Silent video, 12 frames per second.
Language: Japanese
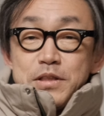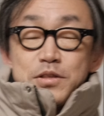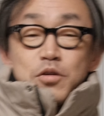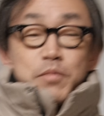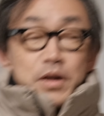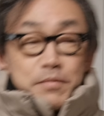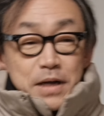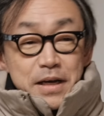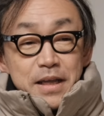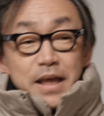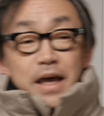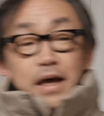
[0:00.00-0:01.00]
つ止めるだ
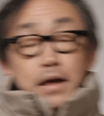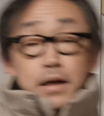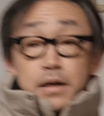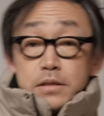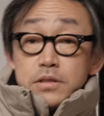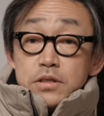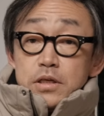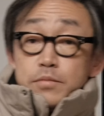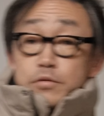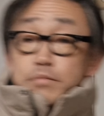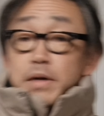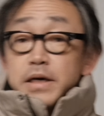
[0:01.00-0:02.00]
けで随
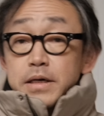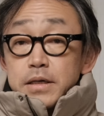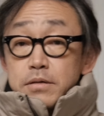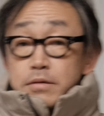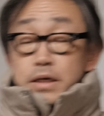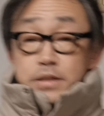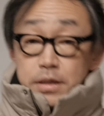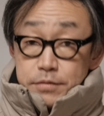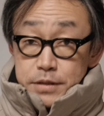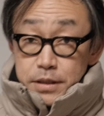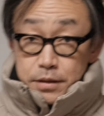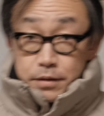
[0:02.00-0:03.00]
分前からの風は
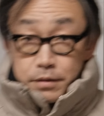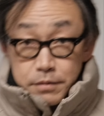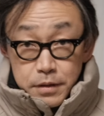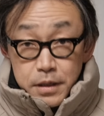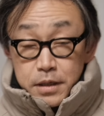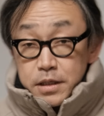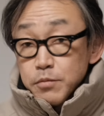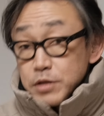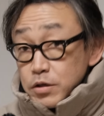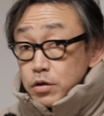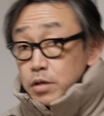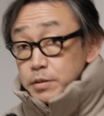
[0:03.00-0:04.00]
防いでくれるでも
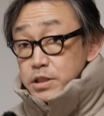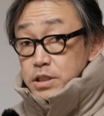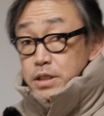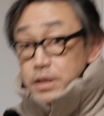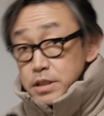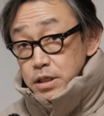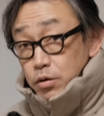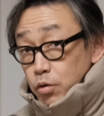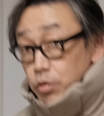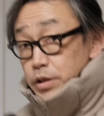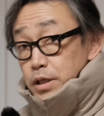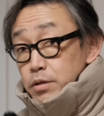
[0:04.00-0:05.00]
例えば自転車
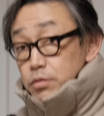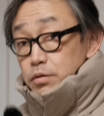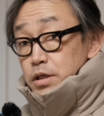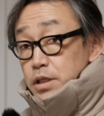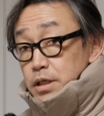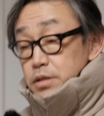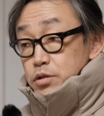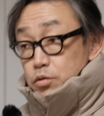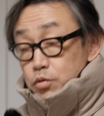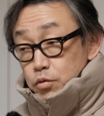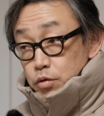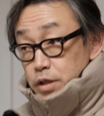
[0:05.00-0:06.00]
こいでる時に
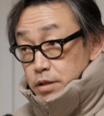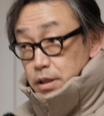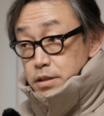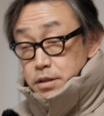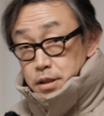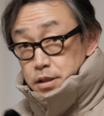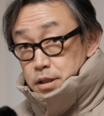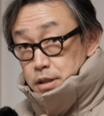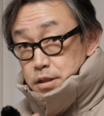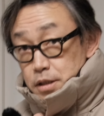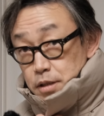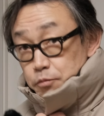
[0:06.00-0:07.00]
ちょっとこれだと暑くなってきた
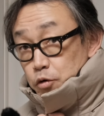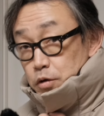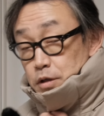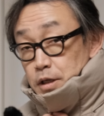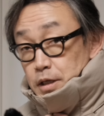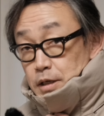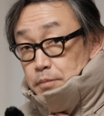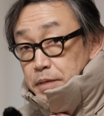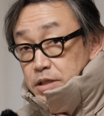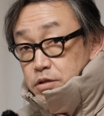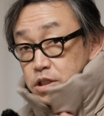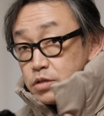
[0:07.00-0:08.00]
なってなったらもう
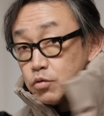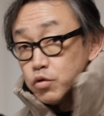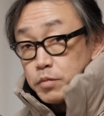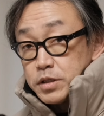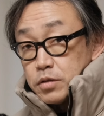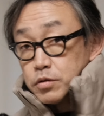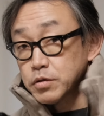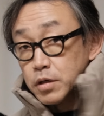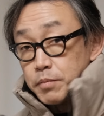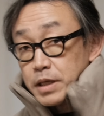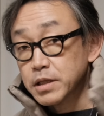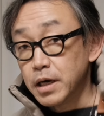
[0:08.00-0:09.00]
パッと信号止まった時とか
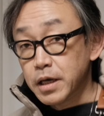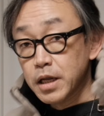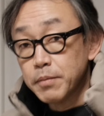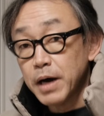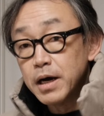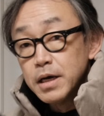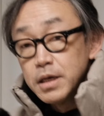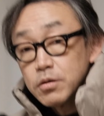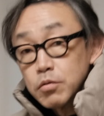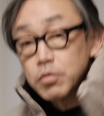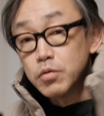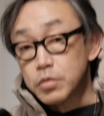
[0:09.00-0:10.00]
にパッと開ければ
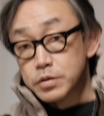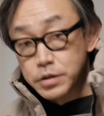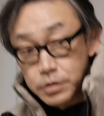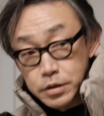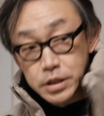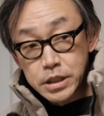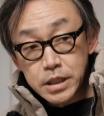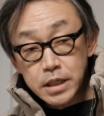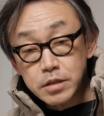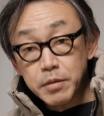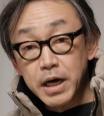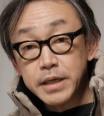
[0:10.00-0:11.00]
こう涼しい
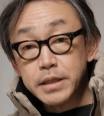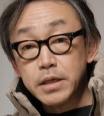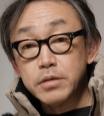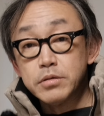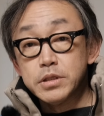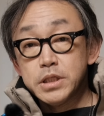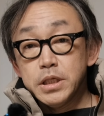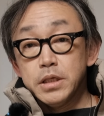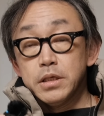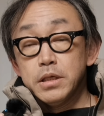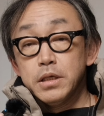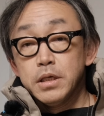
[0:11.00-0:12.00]
風も入ってくるし
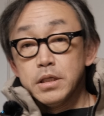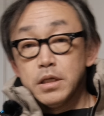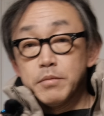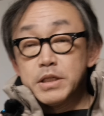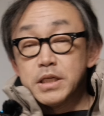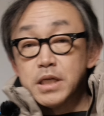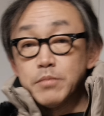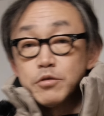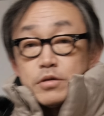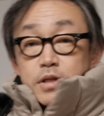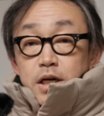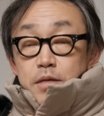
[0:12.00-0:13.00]
でまた寒
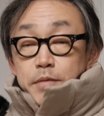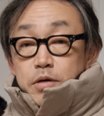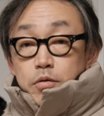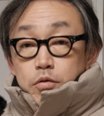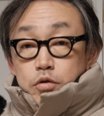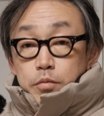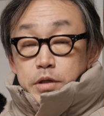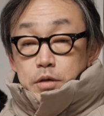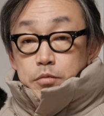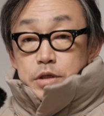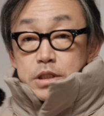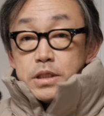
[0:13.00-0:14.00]
くなればここ止めて
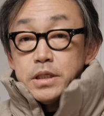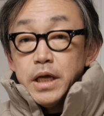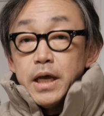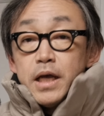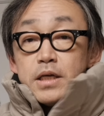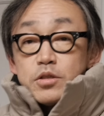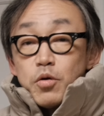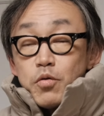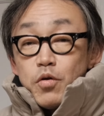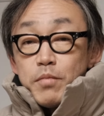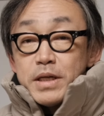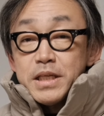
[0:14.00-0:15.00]
もいいしでそ
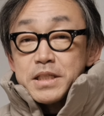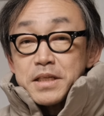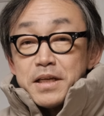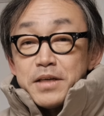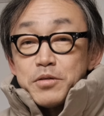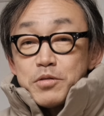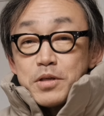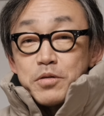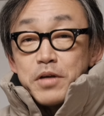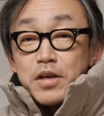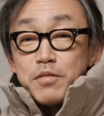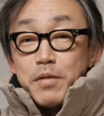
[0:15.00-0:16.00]
こまでじゃないよって
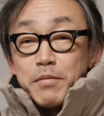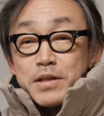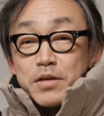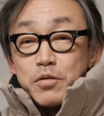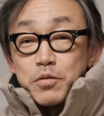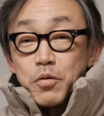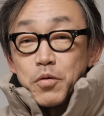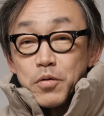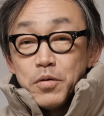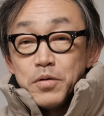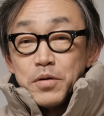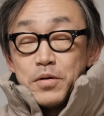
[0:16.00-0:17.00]
時は今までのとこ
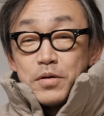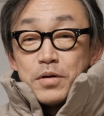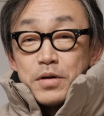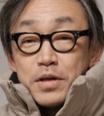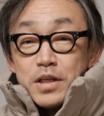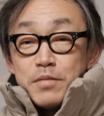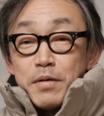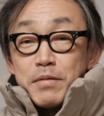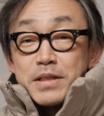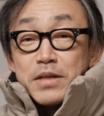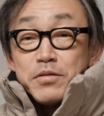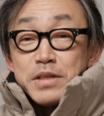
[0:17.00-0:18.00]
ろ今
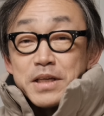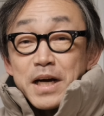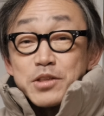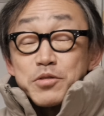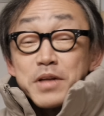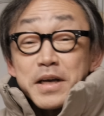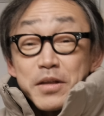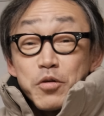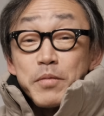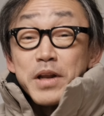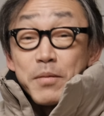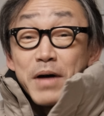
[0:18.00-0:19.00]
までの2箇所だけ
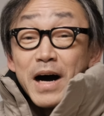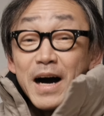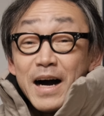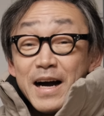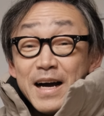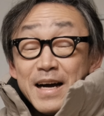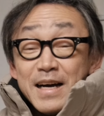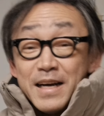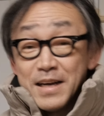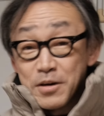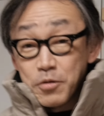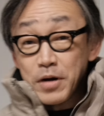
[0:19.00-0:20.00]
止めれば
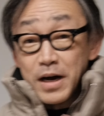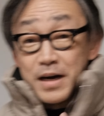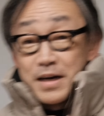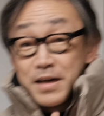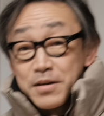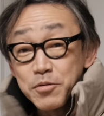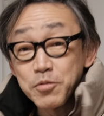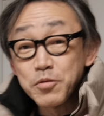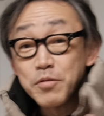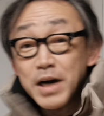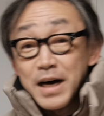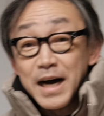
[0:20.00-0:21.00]
ほらこ
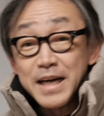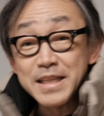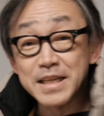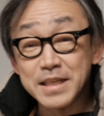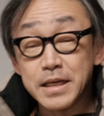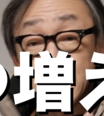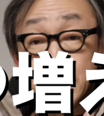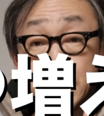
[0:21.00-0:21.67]
こは空いてて